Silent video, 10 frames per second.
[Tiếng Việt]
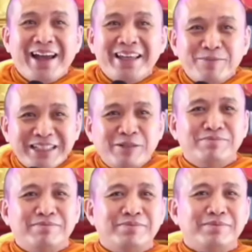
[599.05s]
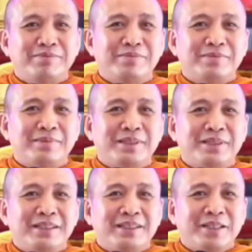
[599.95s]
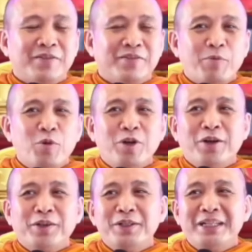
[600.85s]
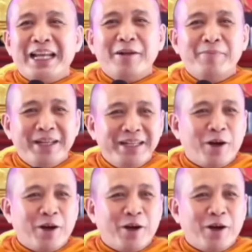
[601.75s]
hay dòng tộc và muốn có tương lai mình